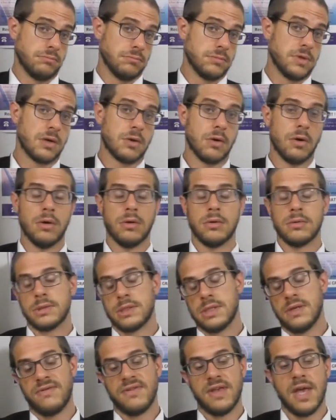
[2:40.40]
D'accord
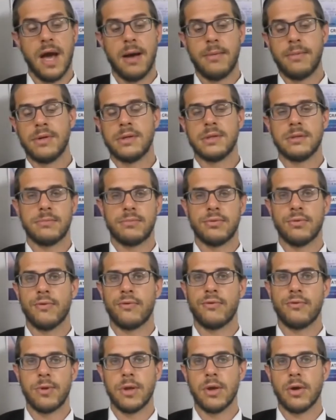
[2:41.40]
C'est viable pour
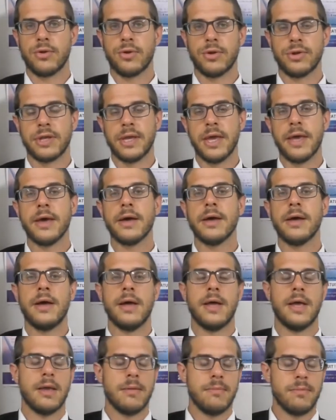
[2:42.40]
fuir en temps de guerre,
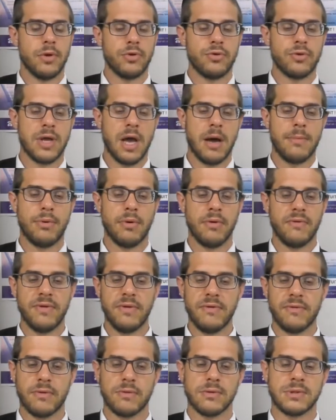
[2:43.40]
mais en tout cas pour
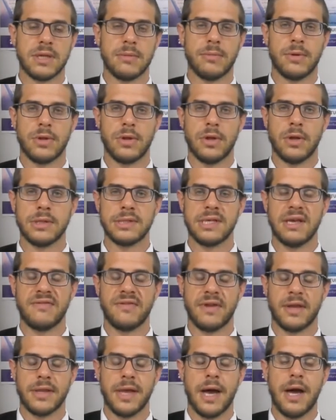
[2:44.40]
vivre constamment dedans, c'est
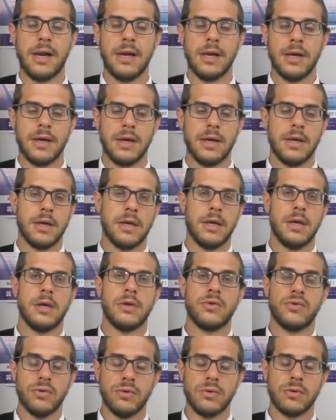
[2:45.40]
infernal.
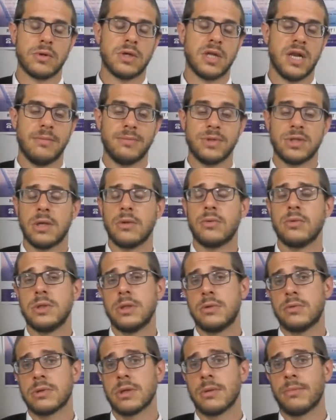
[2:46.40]
Et donc la Mishnah nous
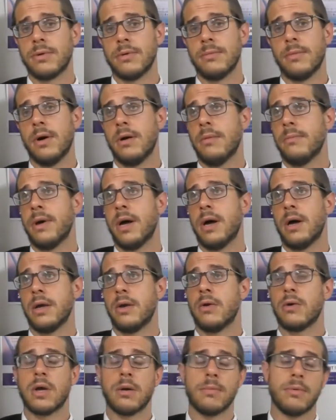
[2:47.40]
dit tout simplement, ben, il
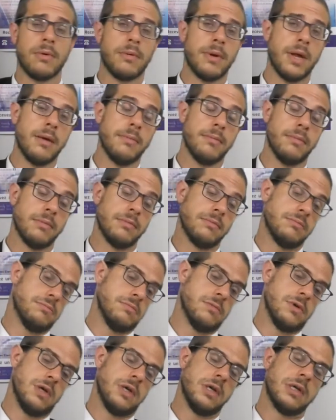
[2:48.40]
n'y a aucun problème,
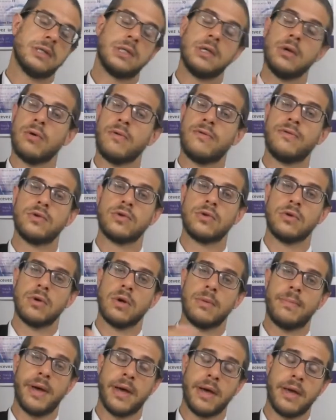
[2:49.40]
s'il refuse de
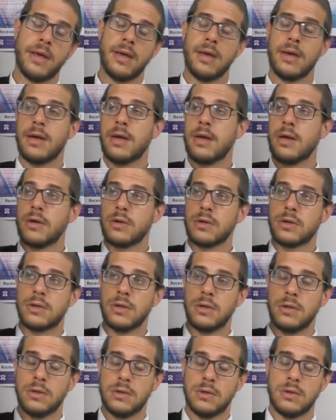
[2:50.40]
réparer,
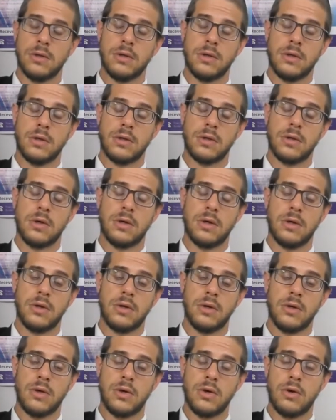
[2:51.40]
que
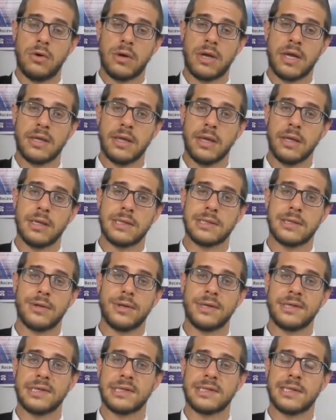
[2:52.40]
euh, le, locataire
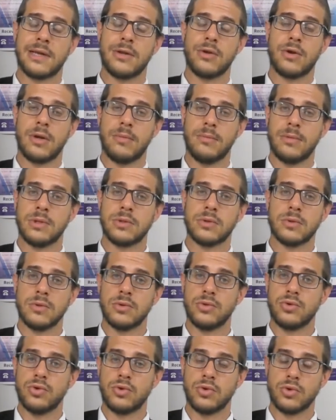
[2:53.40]
descende et s'installe dans la maison
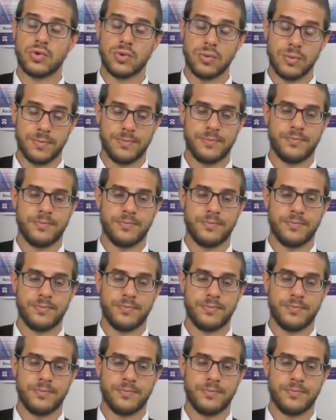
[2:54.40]
du dessous.